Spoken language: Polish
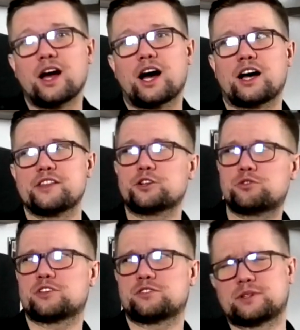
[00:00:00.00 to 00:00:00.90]
a
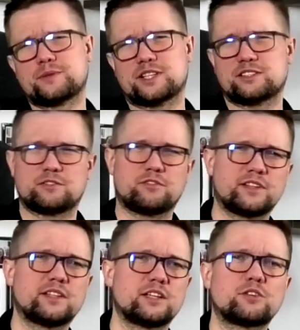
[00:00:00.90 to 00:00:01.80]
niektóre są tam
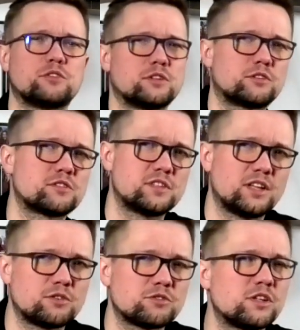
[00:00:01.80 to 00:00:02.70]
zarezerwowane dla niektórych tylko
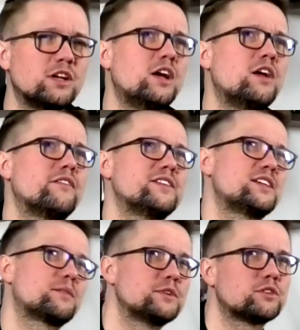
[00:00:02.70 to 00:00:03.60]
scenariuszy, więc
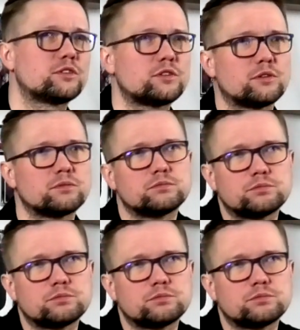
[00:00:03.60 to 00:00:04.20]
jakby no to, to,